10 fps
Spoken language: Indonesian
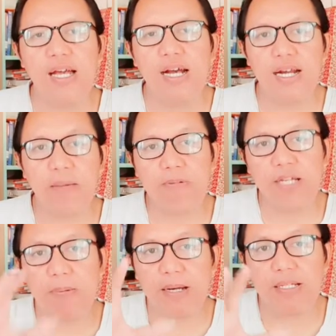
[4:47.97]
Karena
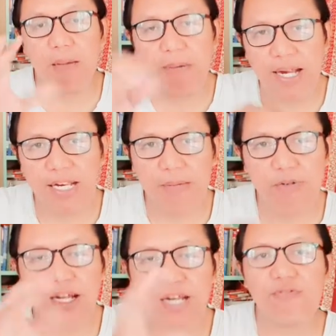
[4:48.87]
bisa berada sampai hari ini pun
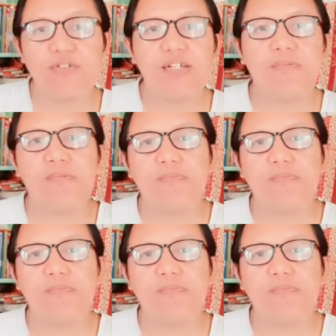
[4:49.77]
kan kucing